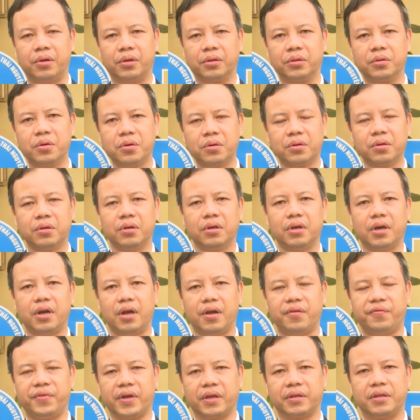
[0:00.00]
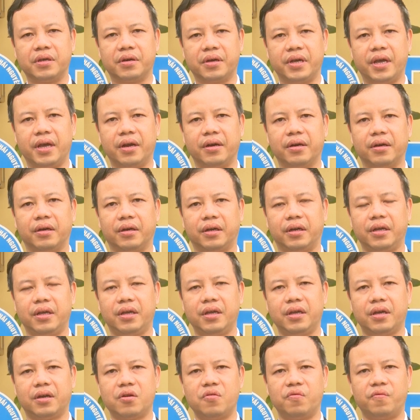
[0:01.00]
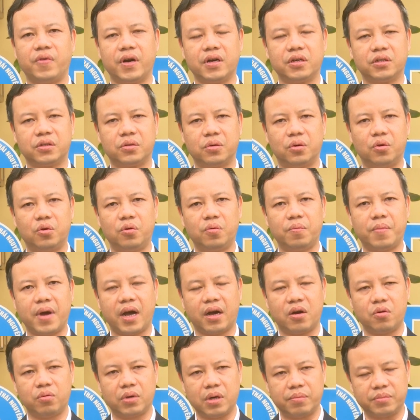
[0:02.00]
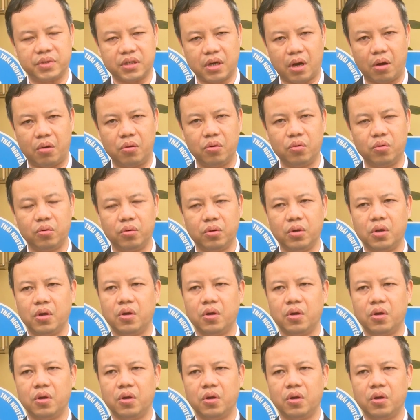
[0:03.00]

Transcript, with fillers: ờ, tốt ờ, việc thực hiện cái công văn số 3056